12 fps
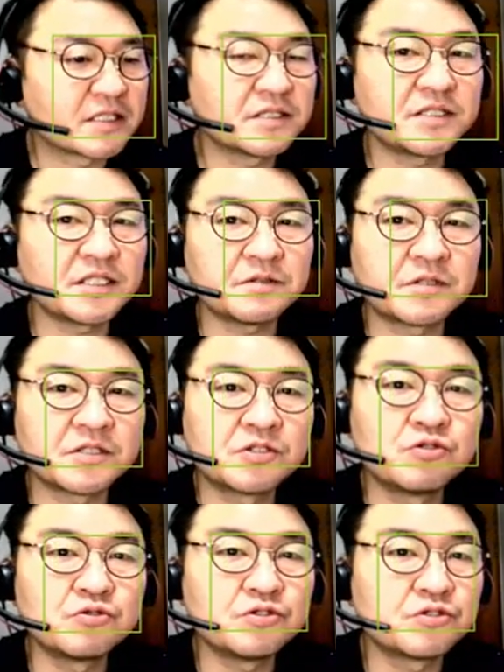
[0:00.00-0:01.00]
선생님, 저
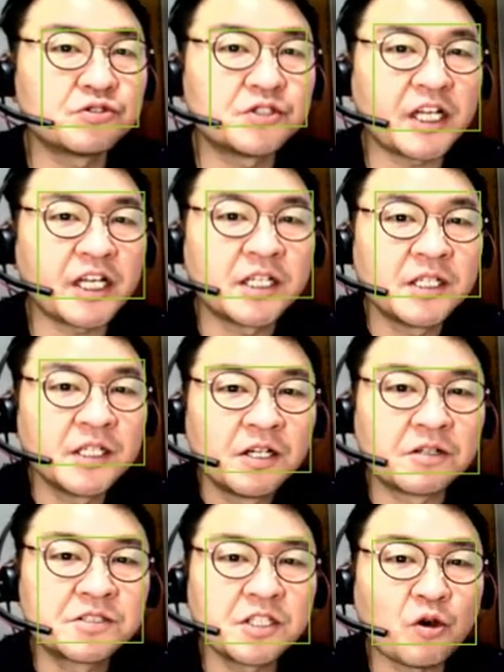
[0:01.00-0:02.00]
누구인데
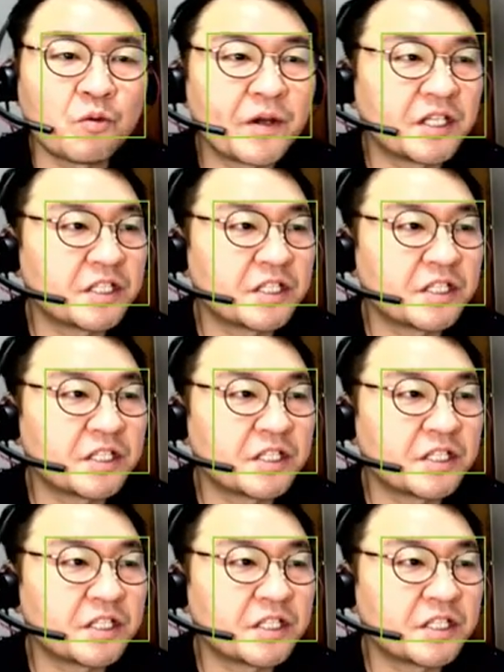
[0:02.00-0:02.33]
어떻게 공부해야